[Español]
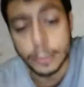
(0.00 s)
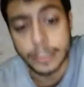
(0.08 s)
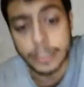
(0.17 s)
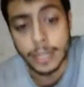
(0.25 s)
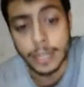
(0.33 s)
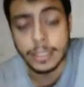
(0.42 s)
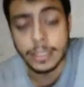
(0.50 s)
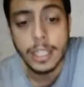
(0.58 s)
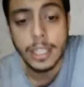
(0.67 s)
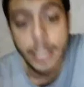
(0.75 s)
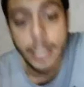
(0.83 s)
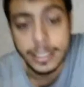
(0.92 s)
personas.
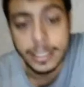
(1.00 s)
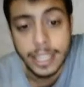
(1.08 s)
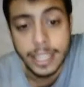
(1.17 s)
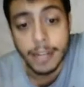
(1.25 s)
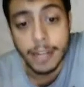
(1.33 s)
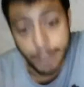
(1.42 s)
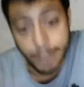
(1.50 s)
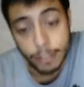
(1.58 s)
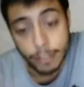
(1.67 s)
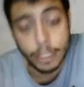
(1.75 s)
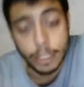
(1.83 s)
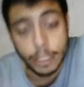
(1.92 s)
Este,
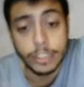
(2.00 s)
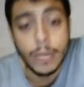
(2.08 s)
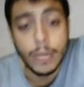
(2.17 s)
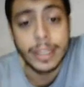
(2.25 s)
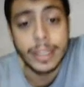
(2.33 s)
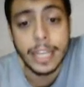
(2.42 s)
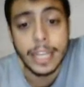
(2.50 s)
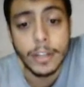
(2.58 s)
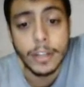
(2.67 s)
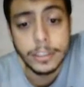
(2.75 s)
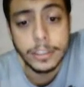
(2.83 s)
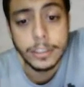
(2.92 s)
referidos tengo
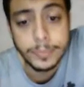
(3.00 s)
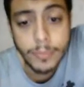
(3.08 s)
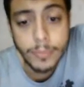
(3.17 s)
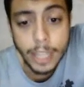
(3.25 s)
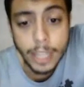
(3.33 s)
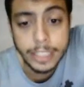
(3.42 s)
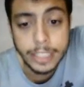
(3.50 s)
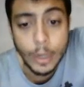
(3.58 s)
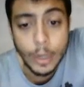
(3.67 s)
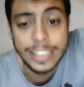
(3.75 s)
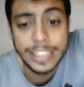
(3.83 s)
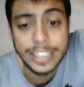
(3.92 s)
52. Este,
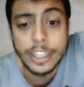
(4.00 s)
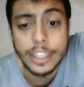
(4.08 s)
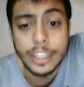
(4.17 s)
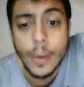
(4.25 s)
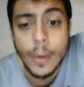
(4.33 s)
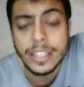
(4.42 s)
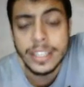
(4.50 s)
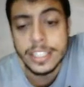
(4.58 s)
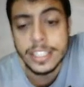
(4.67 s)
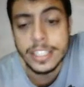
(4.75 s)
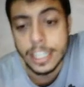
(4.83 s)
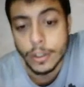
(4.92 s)
conexiones tengo
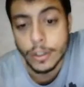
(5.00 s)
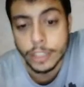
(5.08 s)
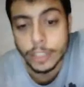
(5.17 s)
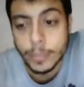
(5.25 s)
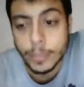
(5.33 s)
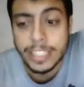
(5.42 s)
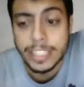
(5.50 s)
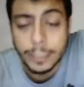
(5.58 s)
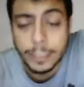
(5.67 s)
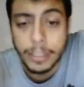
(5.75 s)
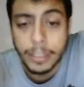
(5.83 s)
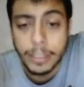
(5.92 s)
25. Después les
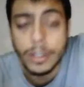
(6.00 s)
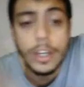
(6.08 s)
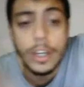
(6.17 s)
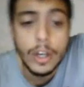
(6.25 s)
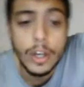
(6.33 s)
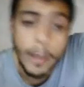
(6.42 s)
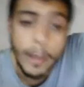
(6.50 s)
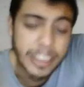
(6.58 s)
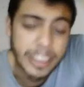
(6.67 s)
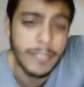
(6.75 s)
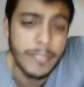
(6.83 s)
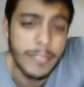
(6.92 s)
explico
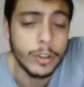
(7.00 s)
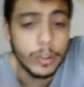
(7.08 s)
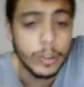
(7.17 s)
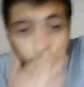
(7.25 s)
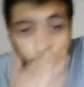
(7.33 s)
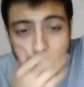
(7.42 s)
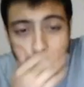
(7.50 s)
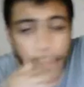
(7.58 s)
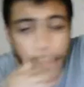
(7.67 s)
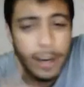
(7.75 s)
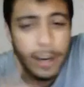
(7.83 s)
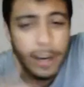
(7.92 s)
más a fondo. Les voy a
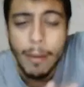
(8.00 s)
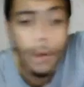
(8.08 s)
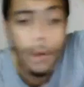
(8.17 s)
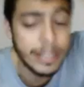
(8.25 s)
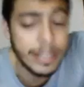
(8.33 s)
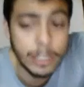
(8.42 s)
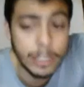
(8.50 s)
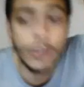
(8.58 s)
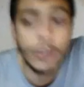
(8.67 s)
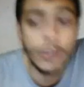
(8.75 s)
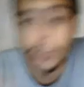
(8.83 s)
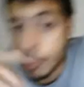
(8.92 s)
poner nomás lo
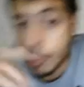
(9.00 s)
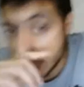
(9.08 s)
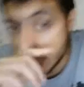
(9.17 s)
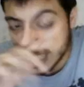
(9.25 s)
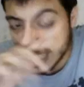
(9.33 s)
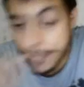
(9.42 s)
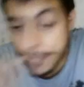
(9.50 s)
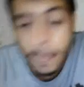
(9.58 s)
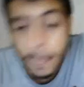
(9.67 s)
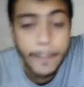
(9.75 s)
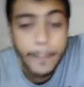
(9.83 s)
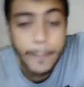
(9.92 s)
básico, cómo se hace.
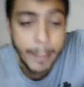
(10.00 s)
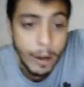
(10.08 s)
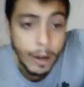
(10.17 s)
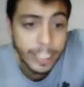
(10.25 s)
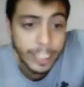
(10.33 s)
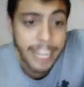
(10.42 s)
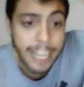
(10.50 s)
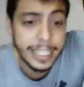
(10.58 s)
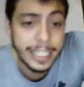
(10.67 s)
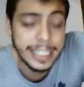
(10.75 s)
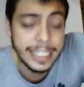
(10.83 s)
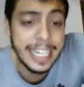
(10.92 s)
Primero lo que tienen que hacer
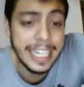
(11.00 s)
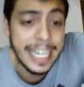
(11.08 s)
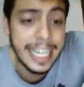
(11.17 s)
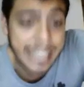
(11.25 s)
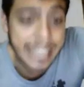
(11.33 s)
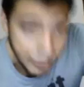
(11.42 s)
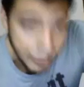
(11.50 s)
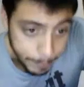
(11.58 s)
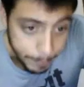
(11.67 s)
es ir aquí